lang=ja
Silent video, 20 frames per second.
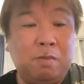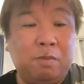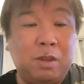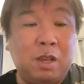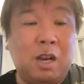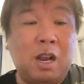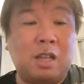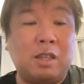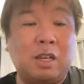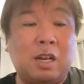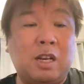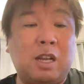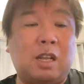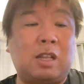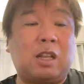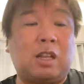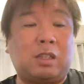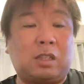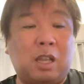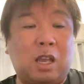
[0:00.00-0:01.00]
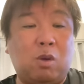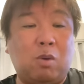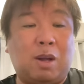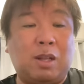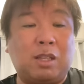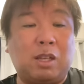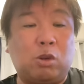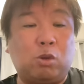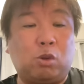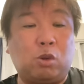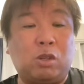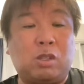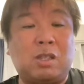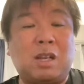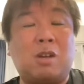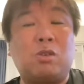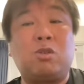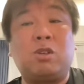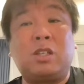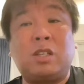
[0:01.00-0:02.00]
で、ランナーに当たって、ワンアウト一
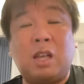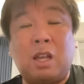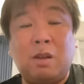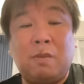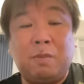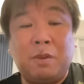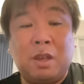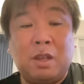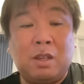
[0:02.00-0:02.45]
三塁ね、